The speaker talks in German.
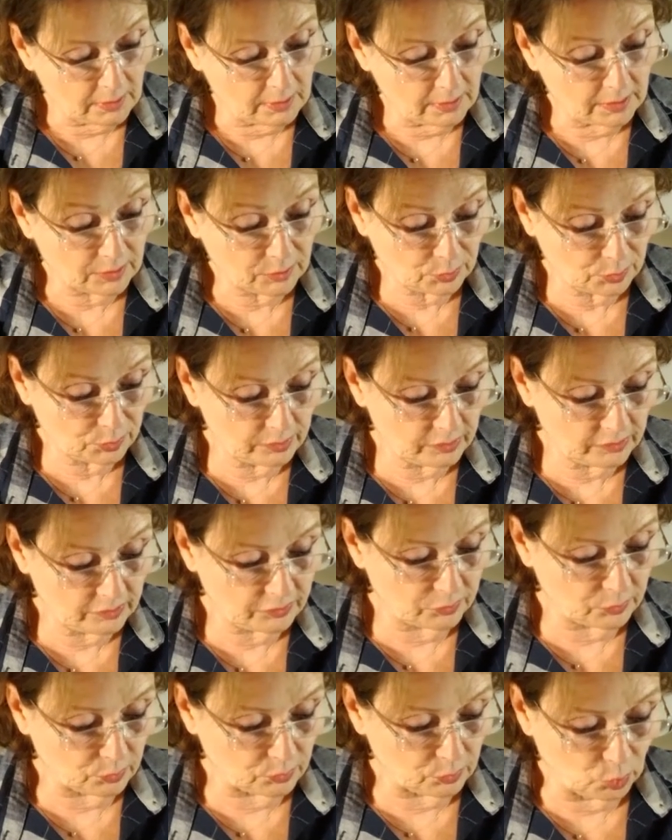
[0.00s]
Der
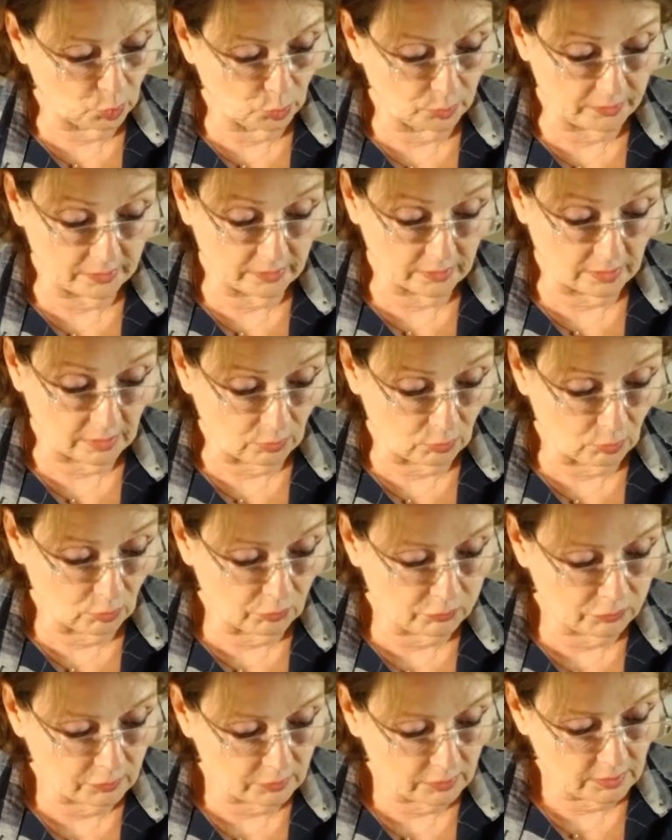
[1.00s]
Königssohn hob ihn
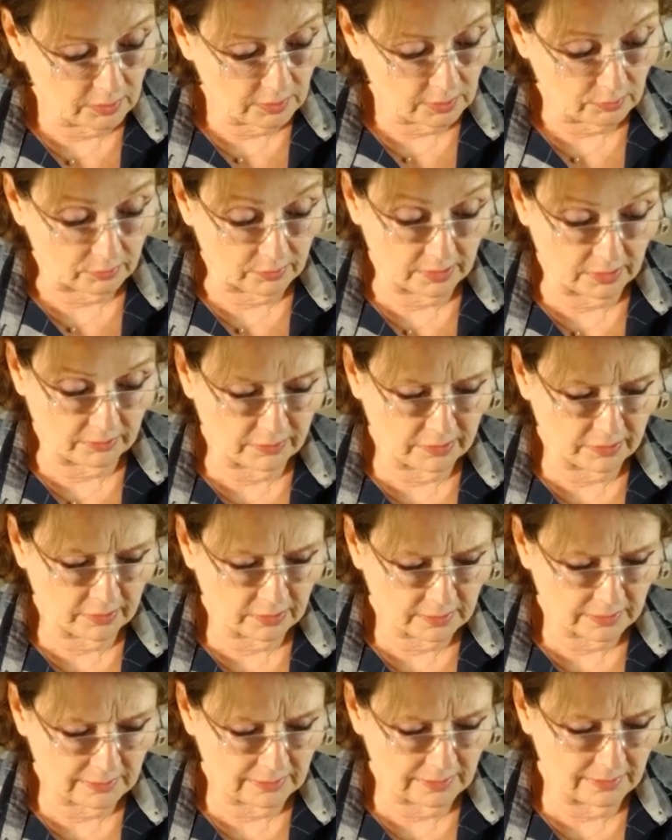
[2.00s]
auf und er
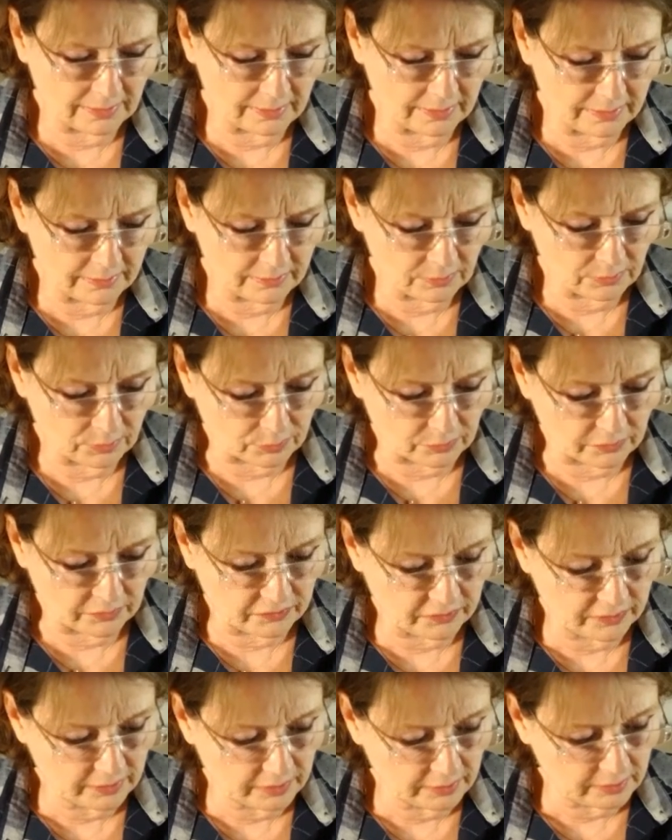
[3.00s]
war klein und
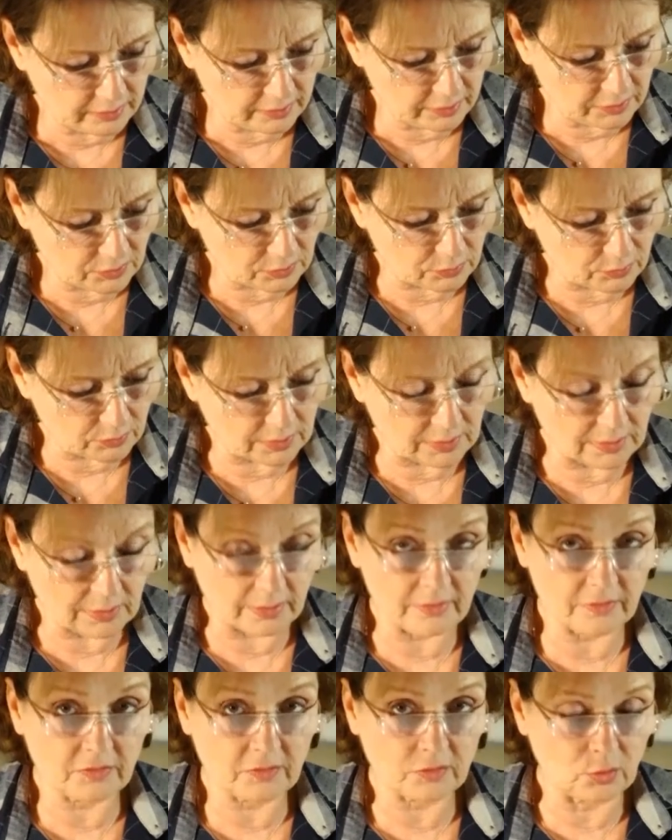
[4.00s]
zierlich und
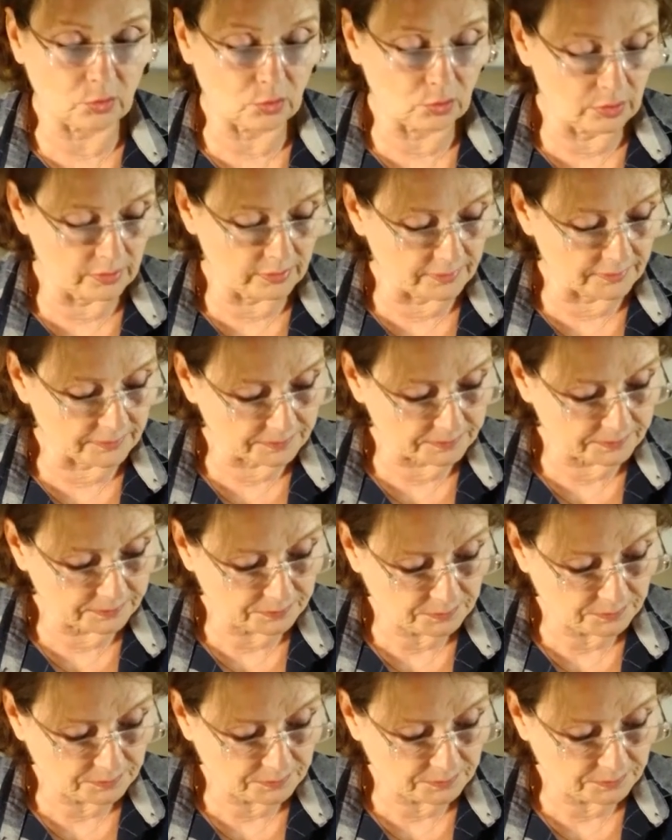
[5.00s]
ganz golden.